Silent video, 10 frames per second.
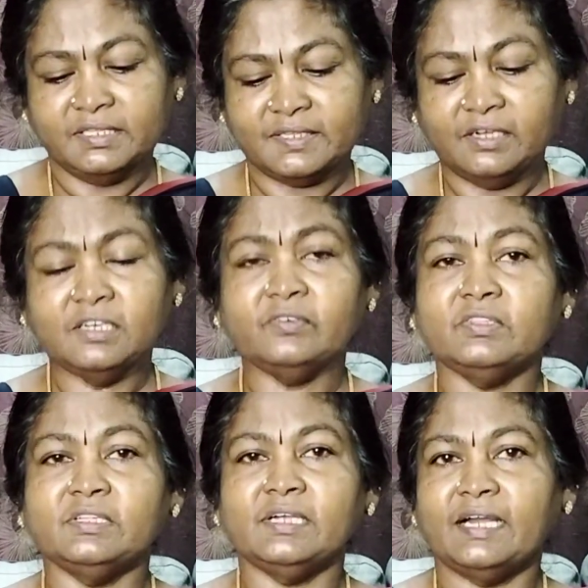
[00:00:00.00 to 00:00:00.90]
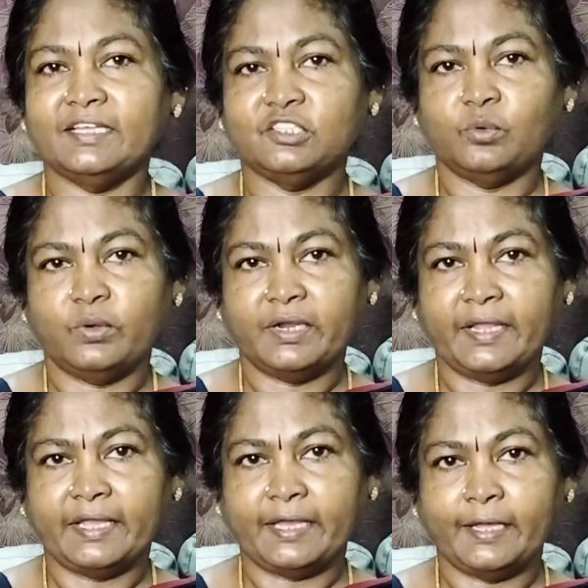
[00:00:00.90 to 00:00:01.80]
இந்த சங்கு வந்து கிடைத்த
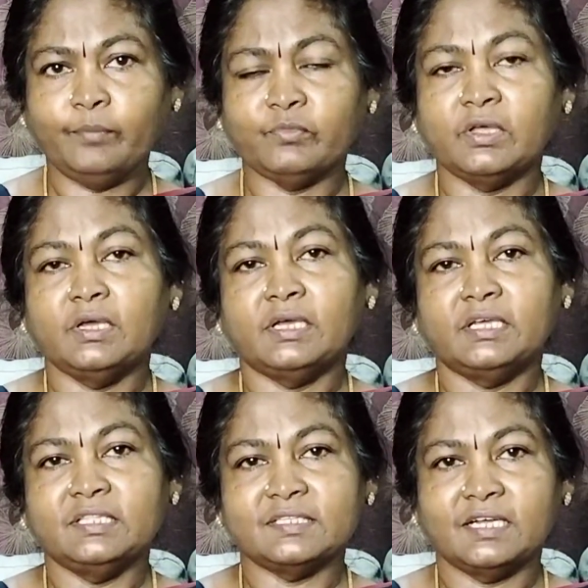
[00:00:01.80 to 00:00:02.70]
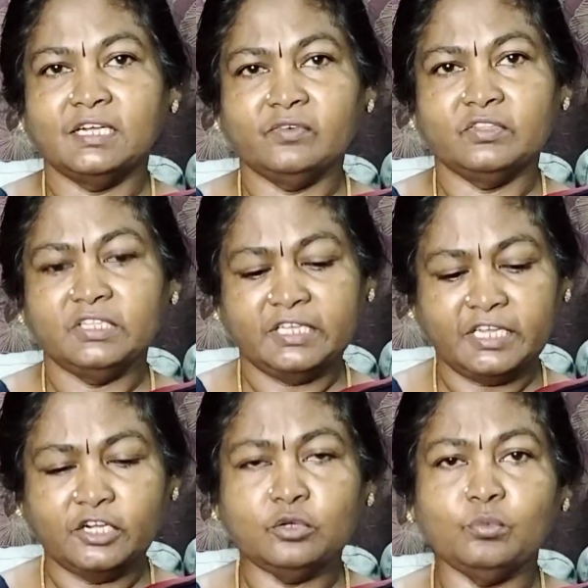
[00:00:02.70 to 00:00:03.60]
உடனேயே இந்த சங்கை
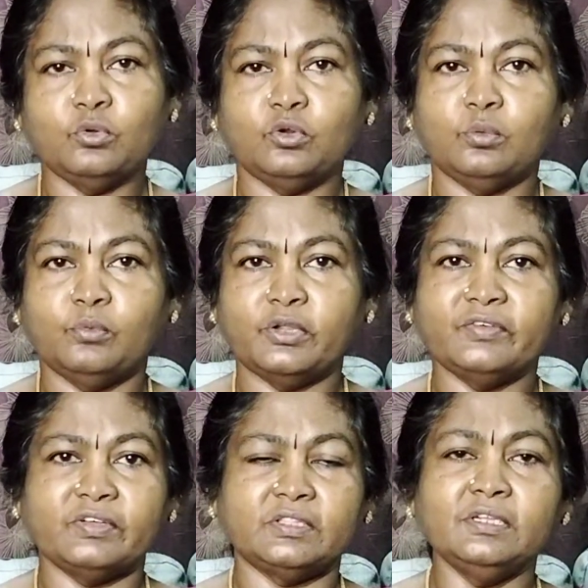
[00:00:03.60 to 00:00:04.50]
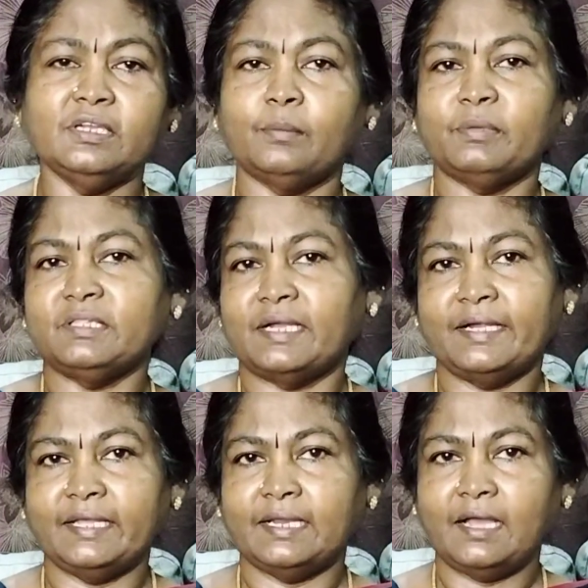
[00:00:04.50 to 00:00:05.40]
வந்து இரண்டு மூன்று முறை வந்து நம்ம
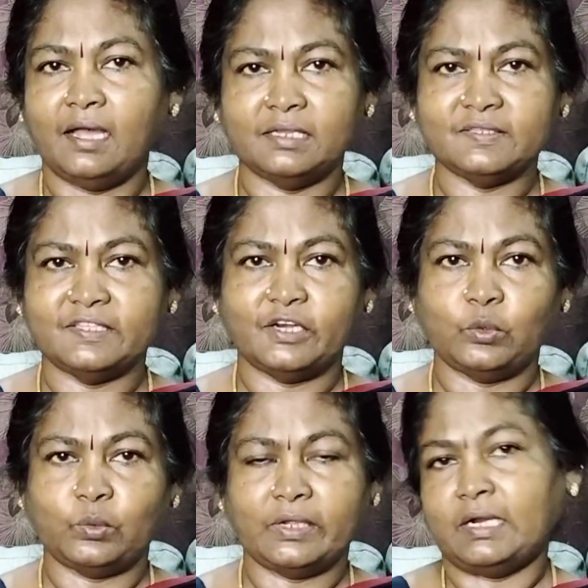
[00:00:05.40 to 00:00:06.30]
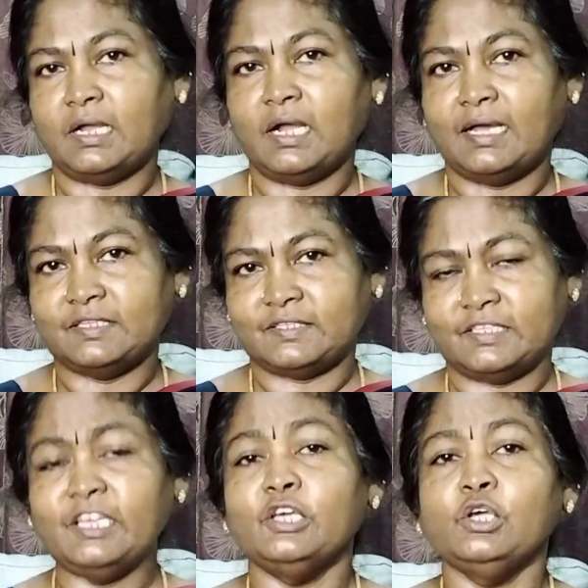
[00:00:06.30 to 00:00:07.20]
தண்ணியில் அலசிடணும் நன்றாக
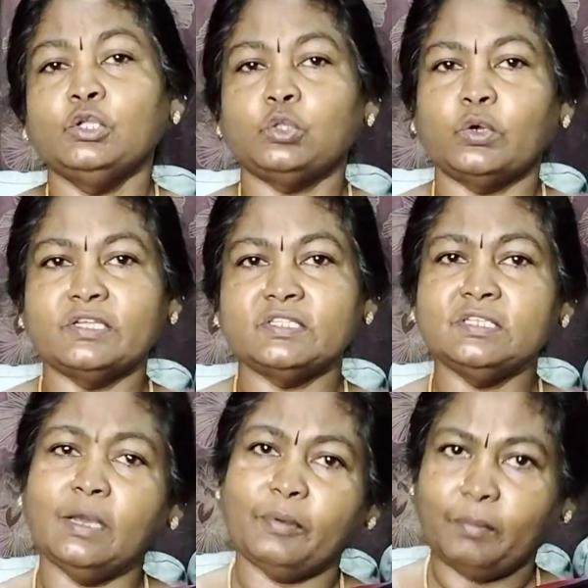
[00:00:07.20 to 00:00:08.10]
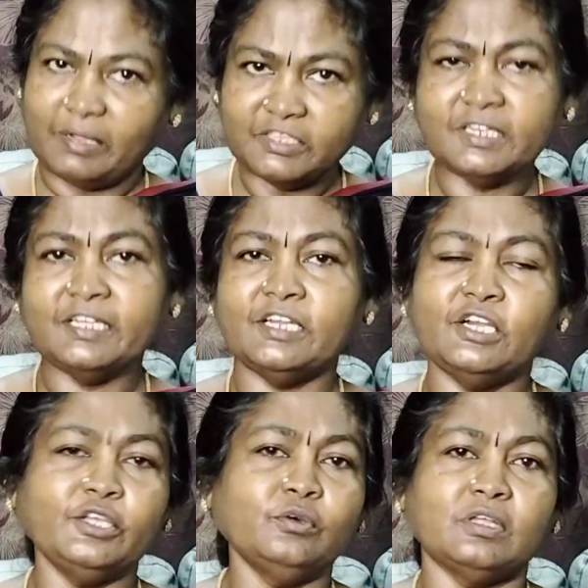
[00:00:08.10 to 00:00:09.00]
அலசி தொடச்சி அப்புறம் மஞ்சள்
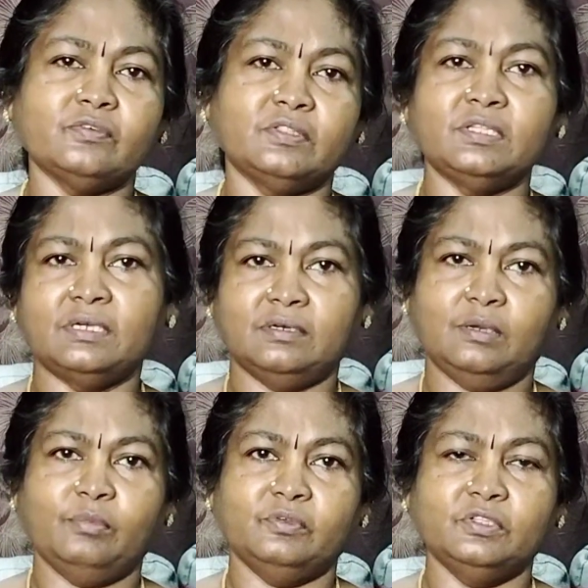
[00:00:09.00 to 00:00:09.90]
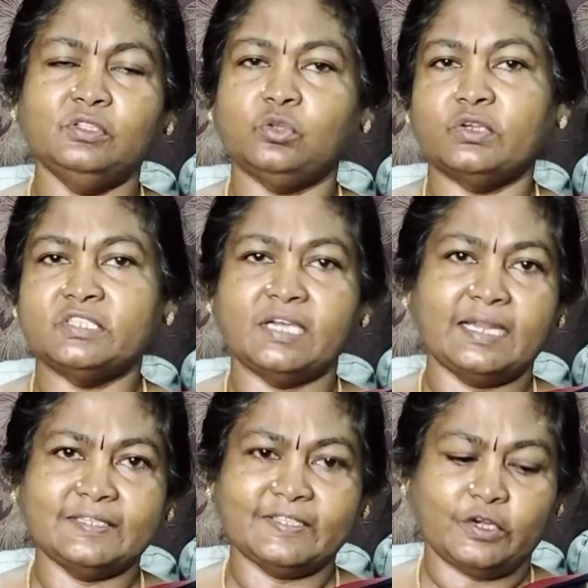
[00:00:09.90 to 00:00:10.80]
நீர்லேயும் அதை வந்து நம்ம வந்து
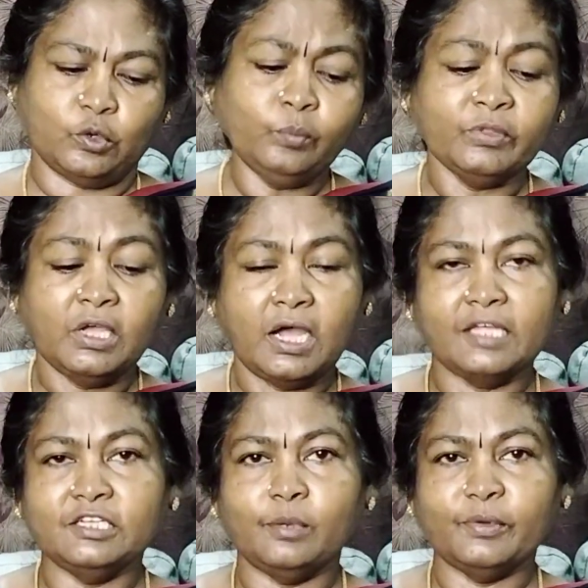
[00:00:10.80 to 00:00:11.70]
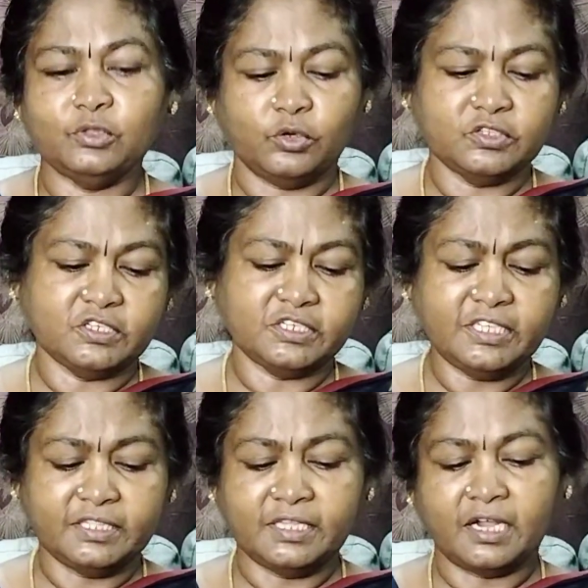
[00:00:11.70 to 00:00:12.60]
தொடச்சி அலசிடணும் அதுக்கப்புறம்
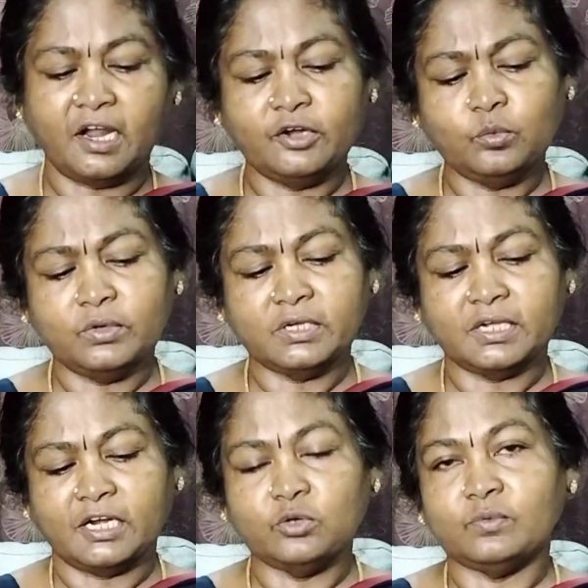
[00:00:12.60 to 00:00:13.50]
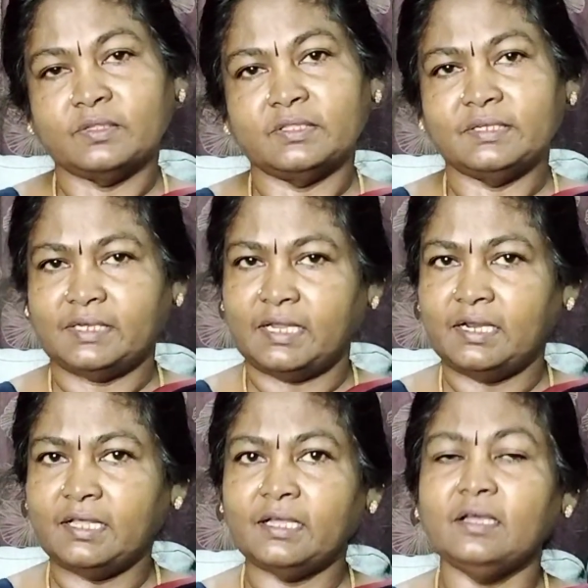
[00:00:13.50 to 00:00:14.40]
தொடச்சிட்டு இந்த கனவுக்கு கனவு வந்து
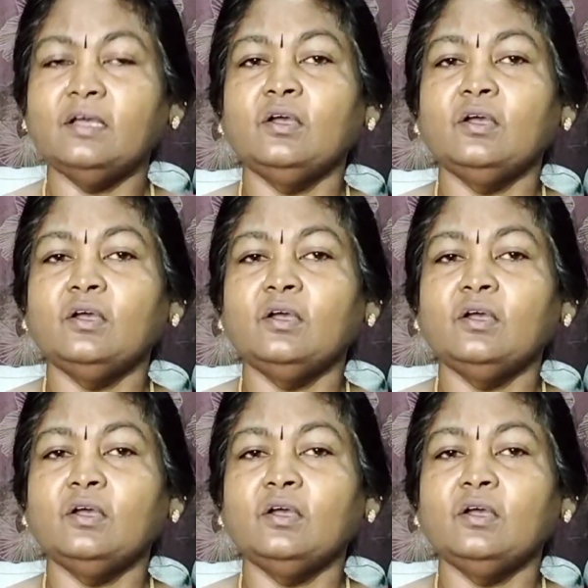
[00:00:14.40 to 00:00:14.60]
நல்ல